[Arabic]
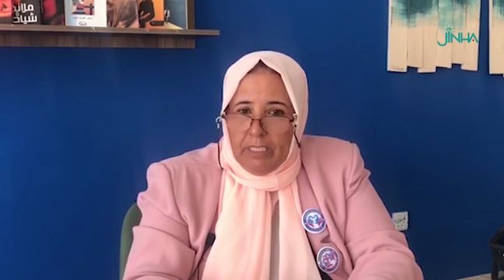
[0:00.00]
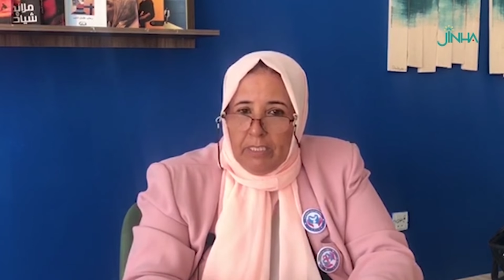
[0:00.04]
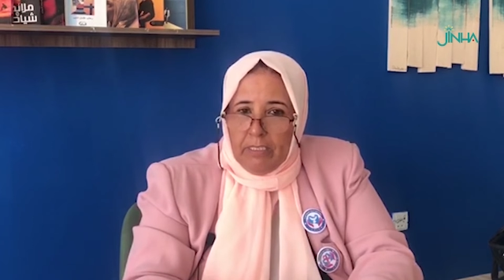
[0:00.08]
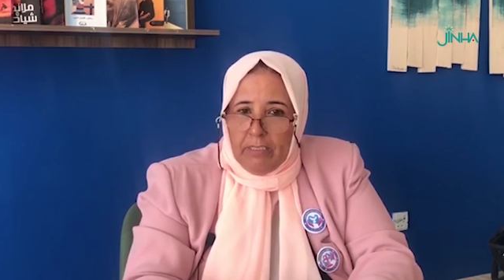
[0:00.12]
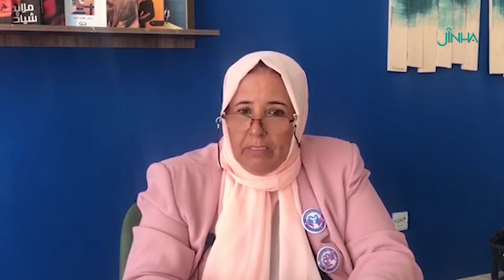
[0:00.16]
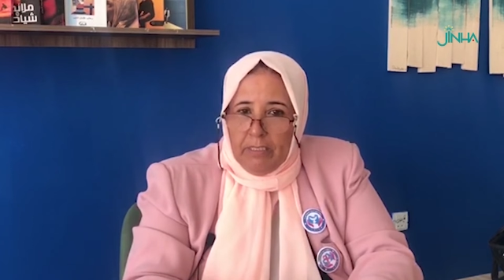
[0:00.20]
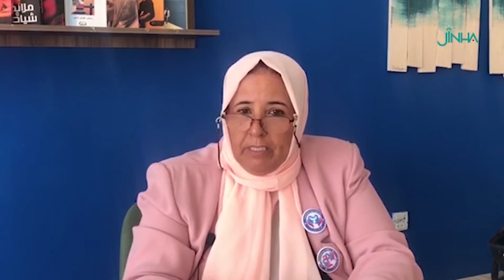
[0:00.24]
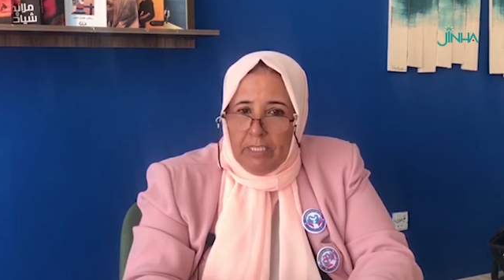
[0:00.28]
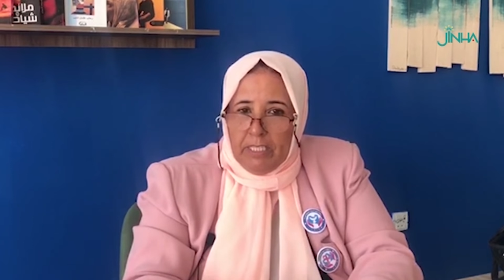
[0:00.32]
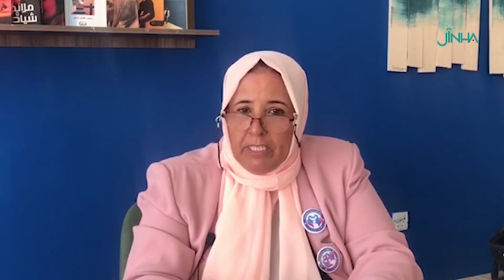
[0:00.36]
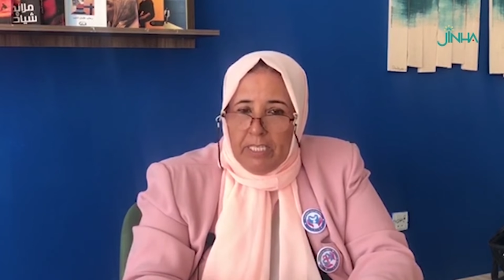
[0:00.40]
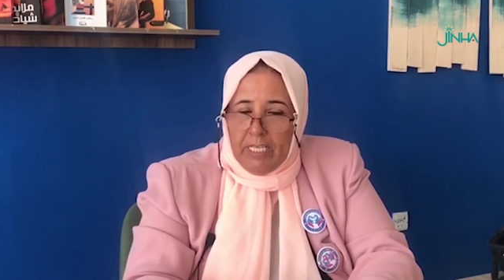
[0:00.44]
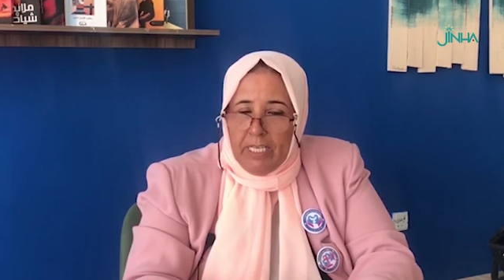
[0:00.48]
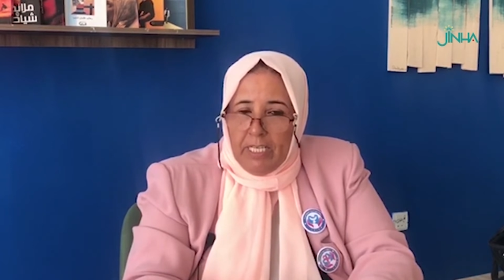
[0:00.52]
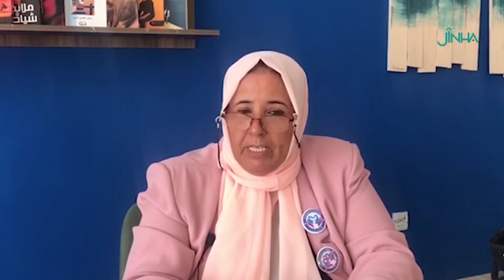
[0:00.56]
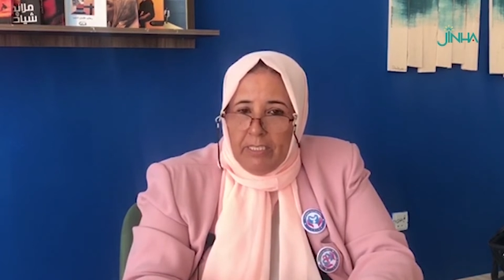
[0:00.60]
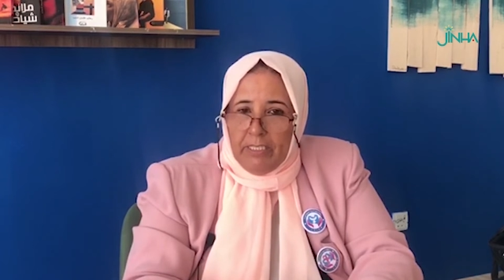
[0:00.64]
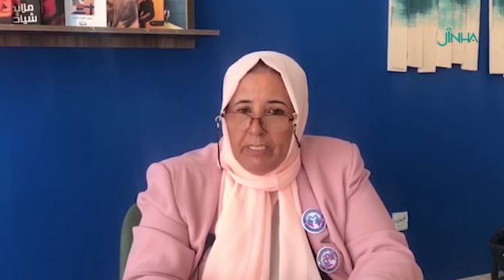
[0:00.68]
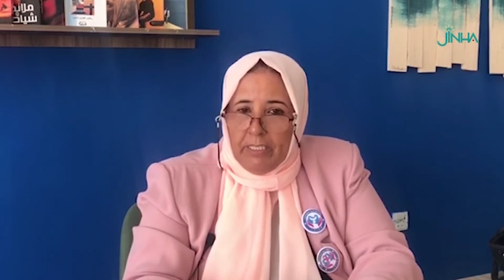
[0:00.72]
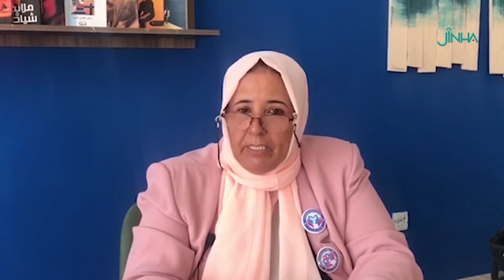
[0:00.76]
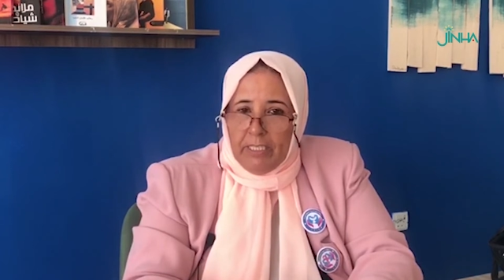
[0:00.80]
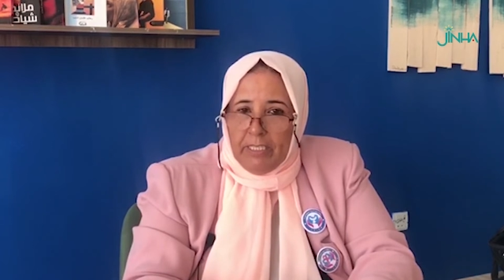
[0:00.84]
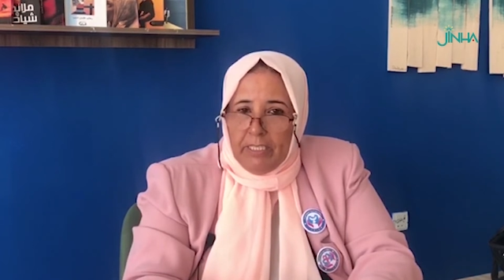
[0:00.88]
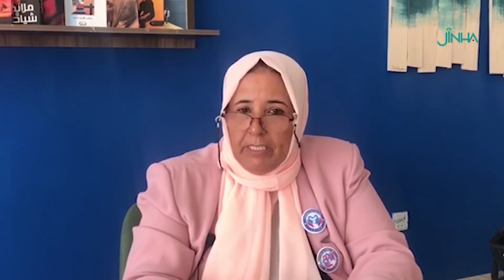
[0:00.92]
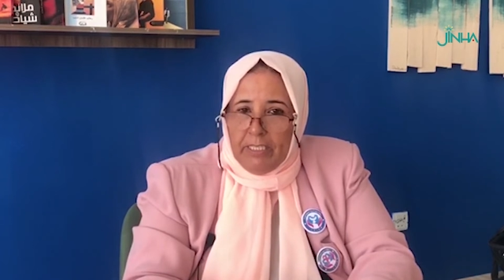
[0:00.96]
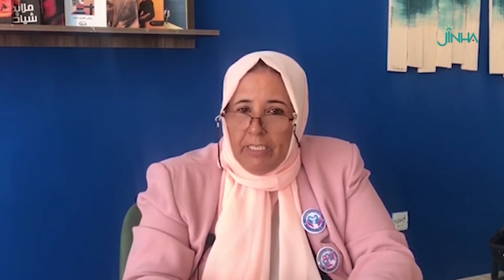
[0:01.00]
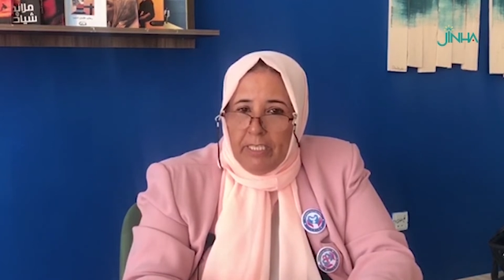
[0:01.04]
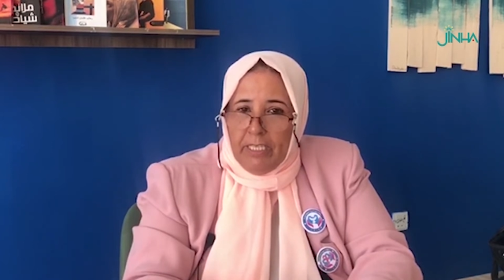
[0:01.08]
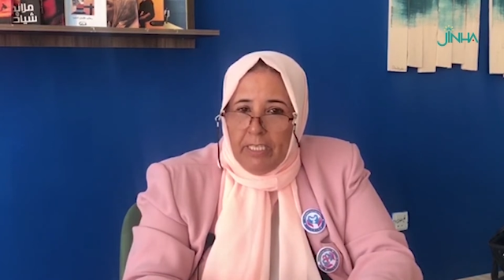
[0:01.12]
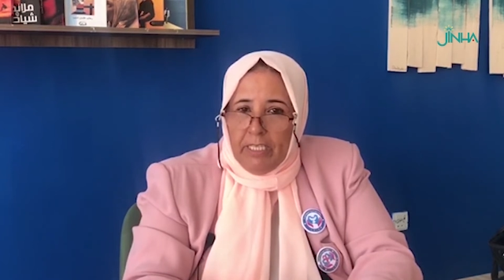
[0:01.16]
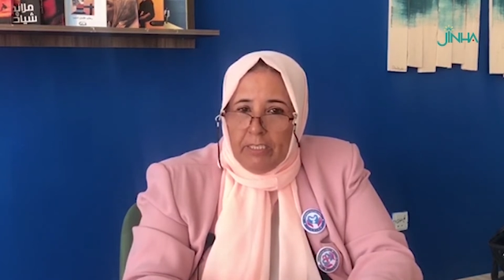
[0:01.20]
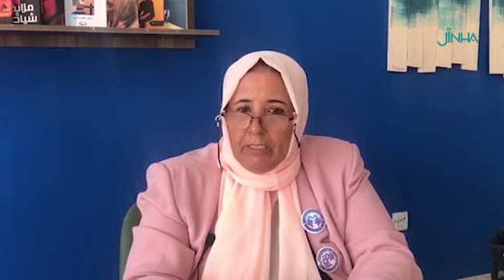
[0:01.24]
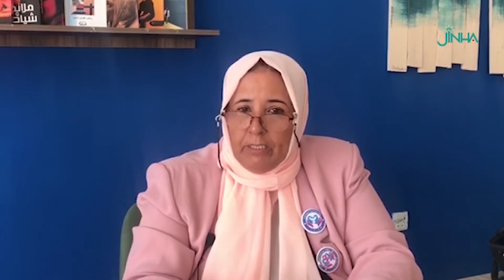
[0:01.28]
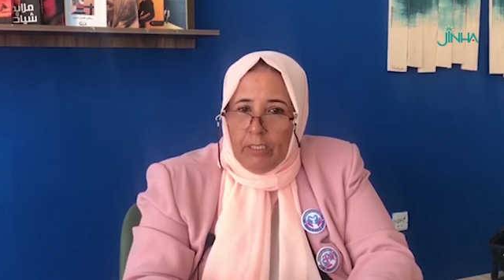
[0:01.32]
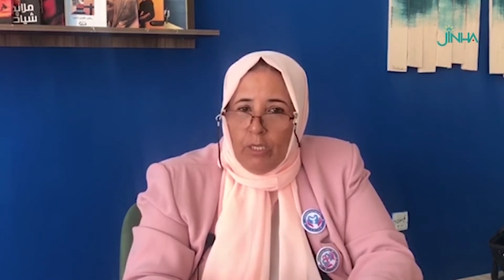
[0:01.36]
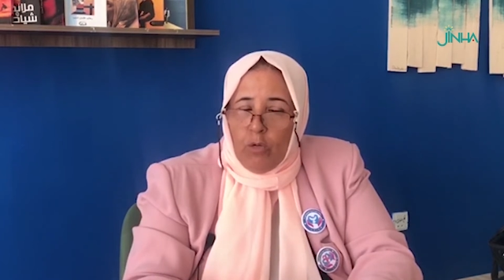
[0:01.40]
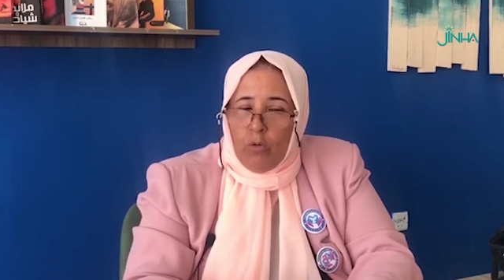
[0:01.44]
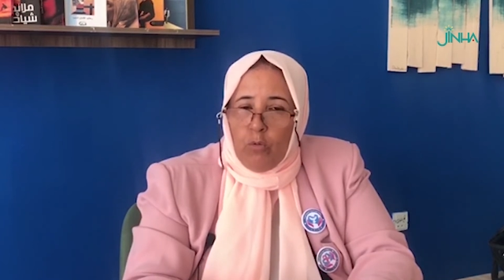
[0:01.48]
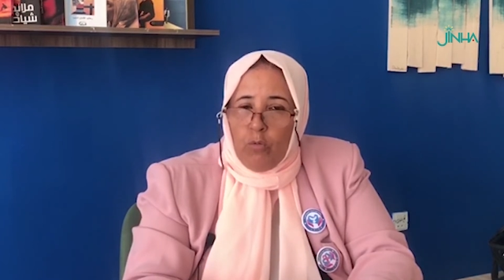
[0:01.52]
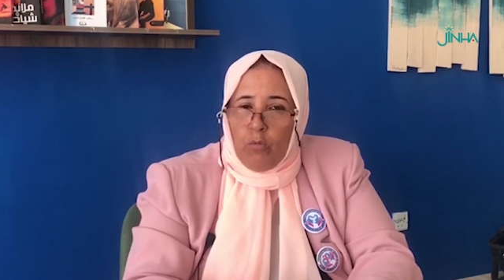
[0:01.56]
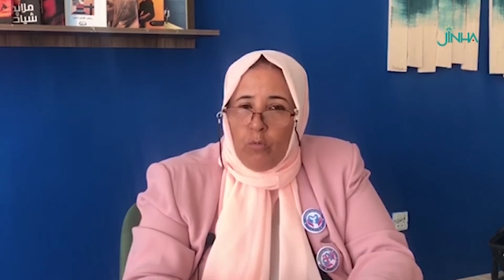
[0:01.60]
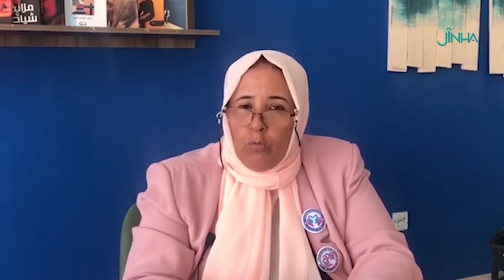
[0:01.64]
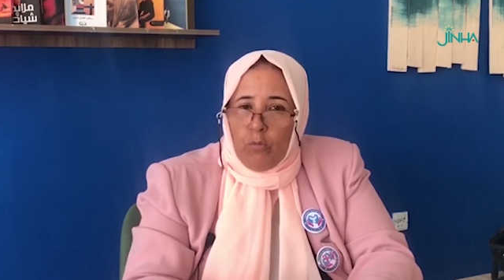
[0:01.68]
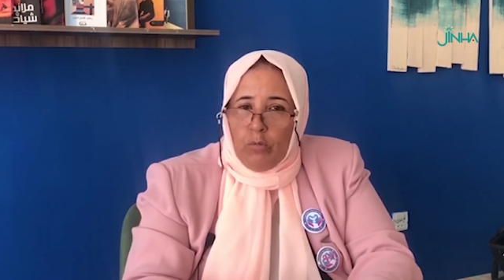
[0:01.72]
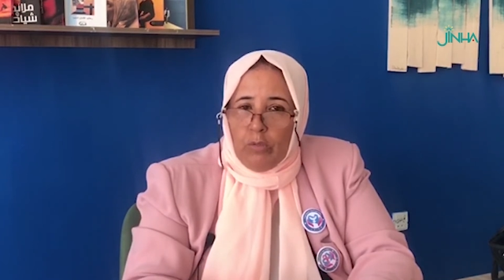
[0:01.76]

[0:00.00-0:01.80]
النساء الإيرانيات أو